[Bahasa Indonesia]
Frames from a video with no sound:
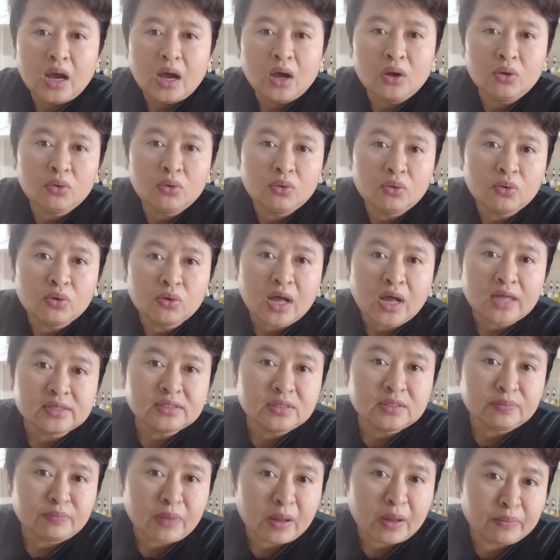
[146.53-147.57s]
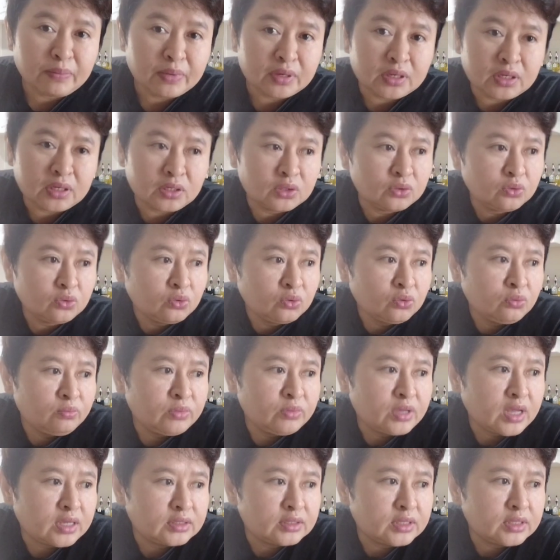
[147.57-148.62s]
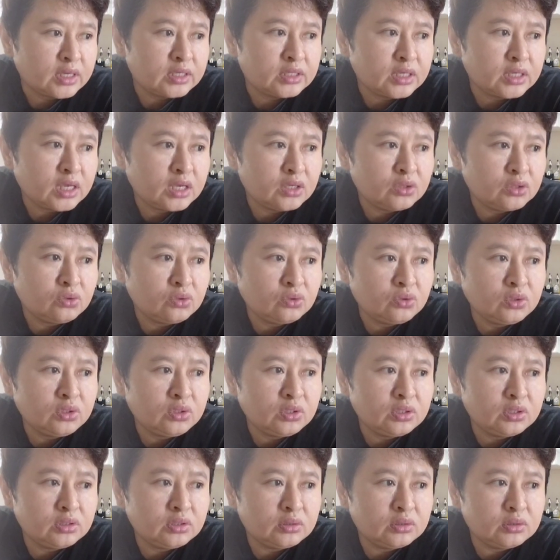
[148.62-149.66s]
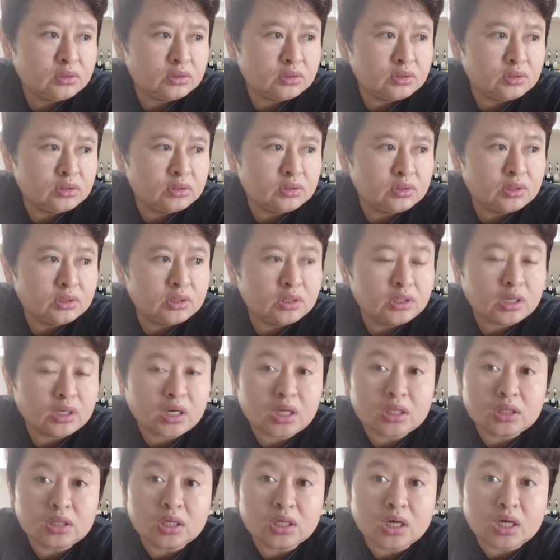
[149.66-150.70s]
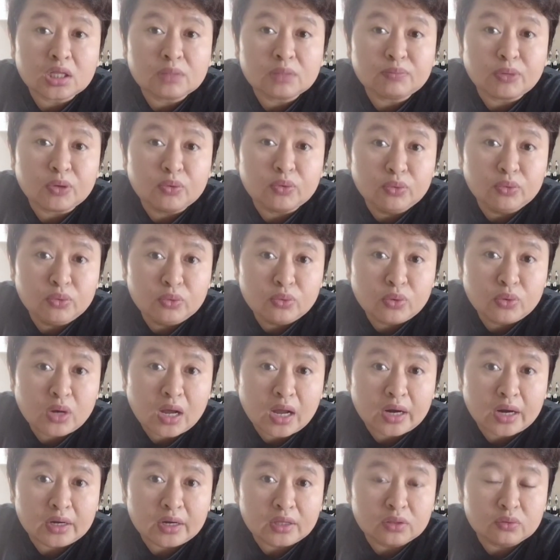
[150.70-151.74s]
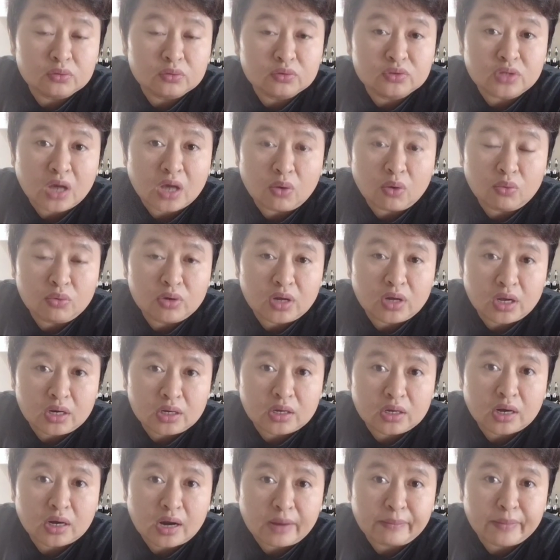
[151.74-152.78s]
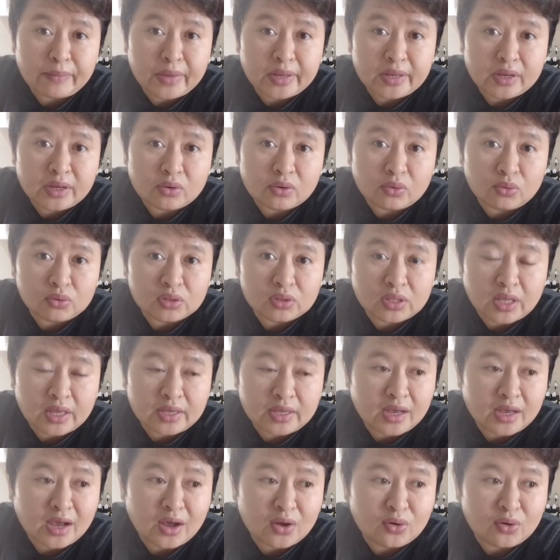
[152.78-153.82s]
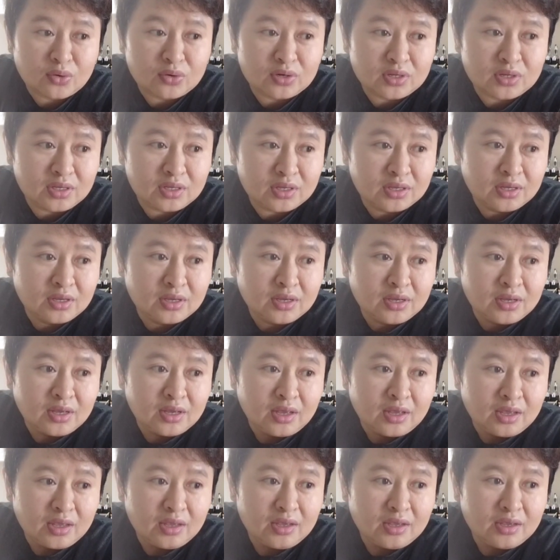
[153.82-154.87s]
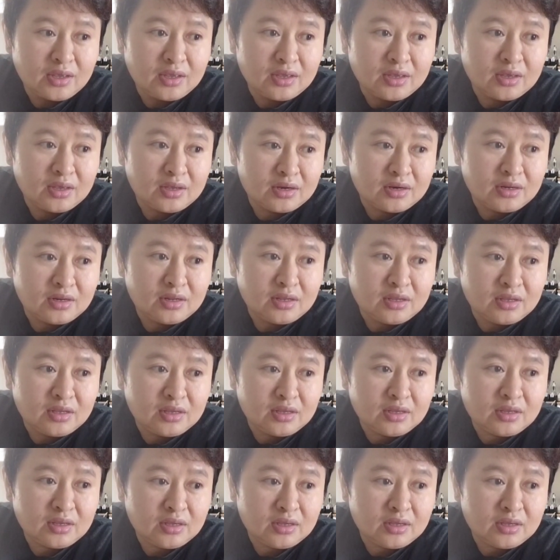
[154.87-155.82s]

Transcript: kalau lokasi pabrik itu biasanya itu deket-deket pegunungan itu, jauh dari keramaian kota ya kalau di di